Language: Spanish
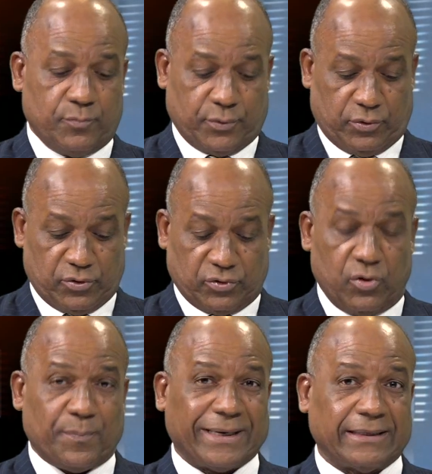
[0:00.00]
no,
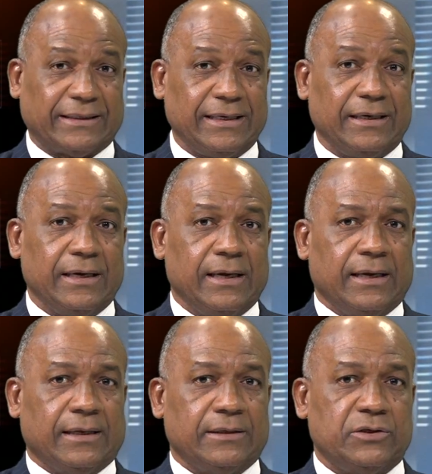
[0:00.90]
solo para ti,
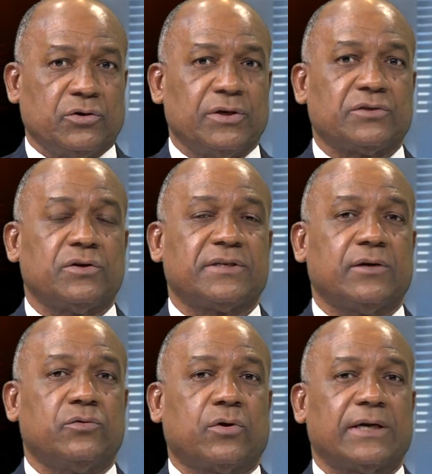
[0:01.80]
yo estoy
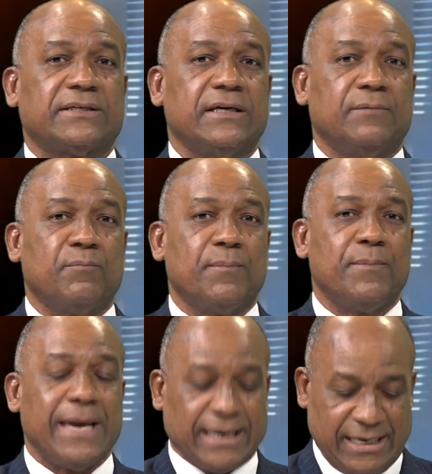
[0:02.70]
seguro que sin
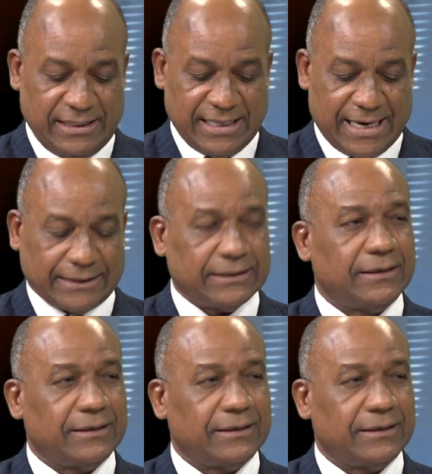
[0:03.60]
mequindad